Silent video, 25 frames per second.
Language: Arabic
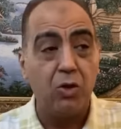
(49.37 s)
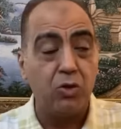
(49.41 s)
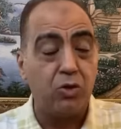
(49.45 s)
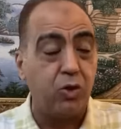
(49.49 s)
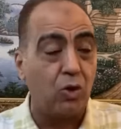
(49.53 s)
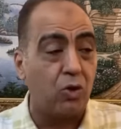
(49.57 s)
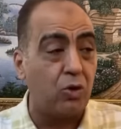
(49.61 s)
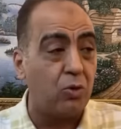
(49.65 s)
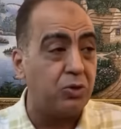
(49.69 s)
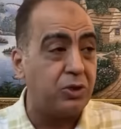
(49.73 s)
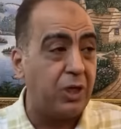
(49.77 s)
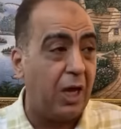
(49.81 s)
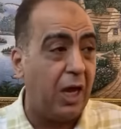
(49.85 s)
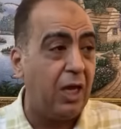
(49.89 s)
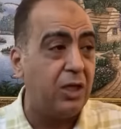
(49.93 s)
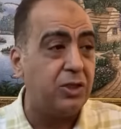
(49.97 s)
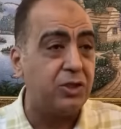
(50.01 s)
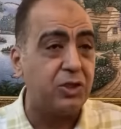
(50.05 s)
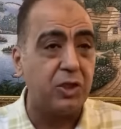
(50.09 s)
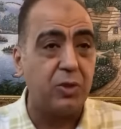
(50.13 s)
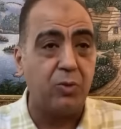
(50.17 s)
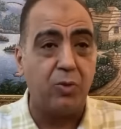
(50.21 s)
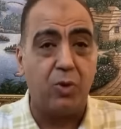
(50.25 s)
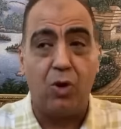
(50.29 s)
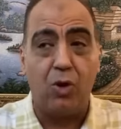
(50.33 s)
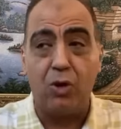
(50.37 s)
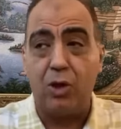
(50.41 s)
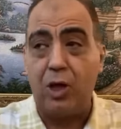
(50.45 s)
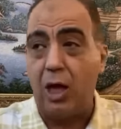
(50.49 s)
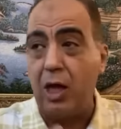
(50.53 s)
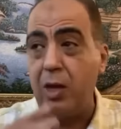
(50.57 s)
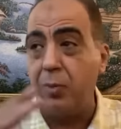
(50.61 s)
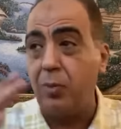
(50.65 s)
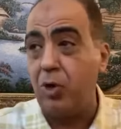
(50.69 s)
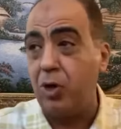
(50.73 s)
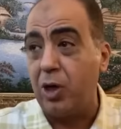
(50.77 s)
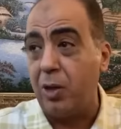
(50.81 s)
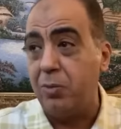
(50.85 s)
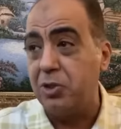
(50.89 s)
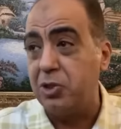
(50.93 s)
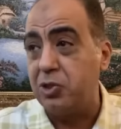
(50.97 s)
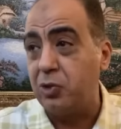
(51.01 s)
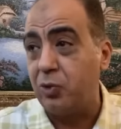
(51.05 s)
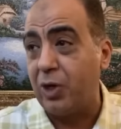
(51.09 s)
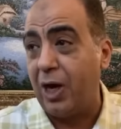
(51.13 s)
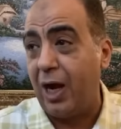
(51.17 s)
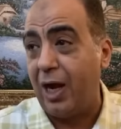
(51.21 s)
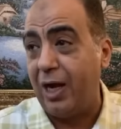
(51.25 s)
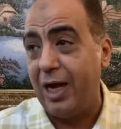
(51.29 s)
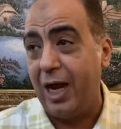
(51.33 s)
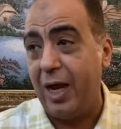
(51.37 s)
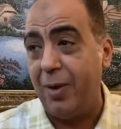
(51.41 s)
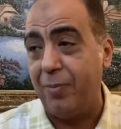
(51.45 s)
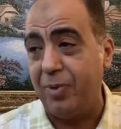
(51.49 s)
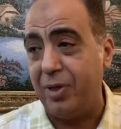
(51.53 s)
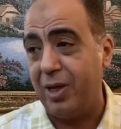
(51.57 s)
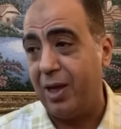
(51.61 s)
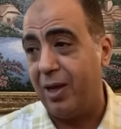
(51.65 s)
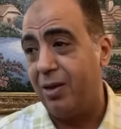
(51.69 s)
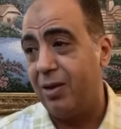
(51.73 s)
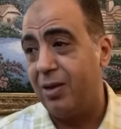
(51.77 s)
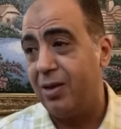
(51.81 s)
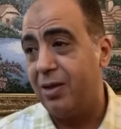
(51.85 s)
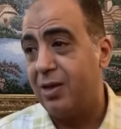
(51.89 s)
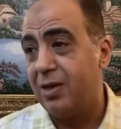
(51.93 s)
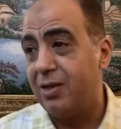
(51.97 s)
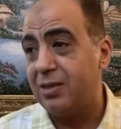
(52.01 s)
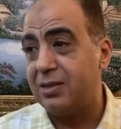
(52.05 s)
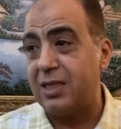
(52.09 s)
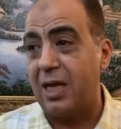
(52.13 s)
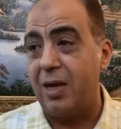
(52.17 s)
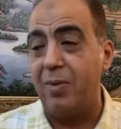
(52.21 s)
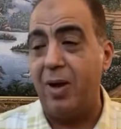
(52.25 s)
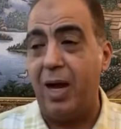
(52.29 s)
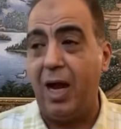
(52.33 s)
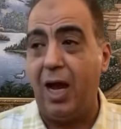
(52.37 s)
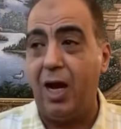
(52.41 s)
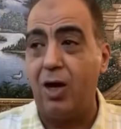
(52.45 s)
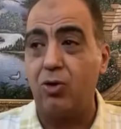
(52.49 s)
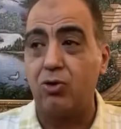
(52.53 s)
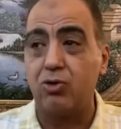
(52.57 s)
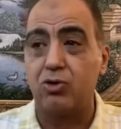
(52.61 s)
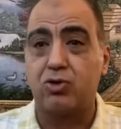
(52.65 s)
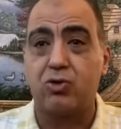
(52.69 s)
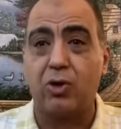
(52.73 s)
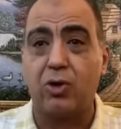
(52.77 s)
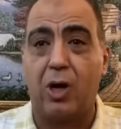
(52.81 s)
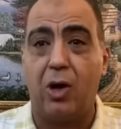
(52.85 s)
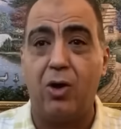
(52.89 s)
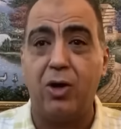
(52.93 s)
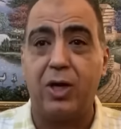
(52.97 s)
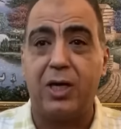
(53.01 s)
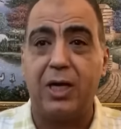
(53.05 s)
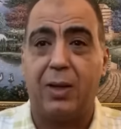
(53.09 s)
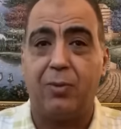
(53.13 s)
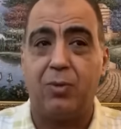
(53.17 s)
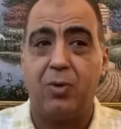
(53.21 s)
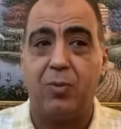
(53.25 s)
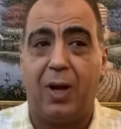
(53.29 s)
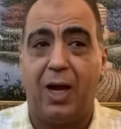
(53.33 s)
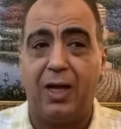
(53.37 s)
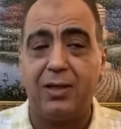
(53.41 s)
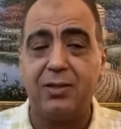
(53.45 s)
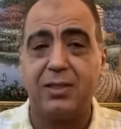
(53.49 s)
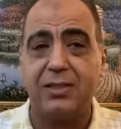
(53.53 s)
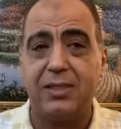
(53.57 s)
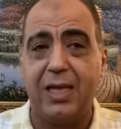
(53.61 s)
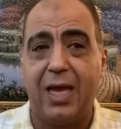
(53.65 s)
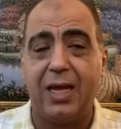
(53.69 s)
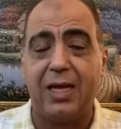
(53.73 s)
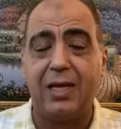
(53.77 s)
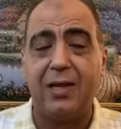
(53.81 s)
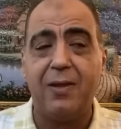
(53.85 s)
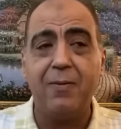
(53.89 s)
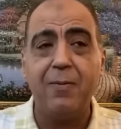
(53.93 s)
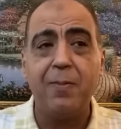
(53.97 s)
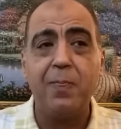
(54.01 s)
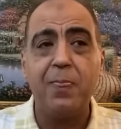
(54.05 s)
قلت لكم مش عايز إيبوكا، إيبوكا مشي وراح ليبيا، زي ما قال أسطورة أنكل أبو المعاطي زكي،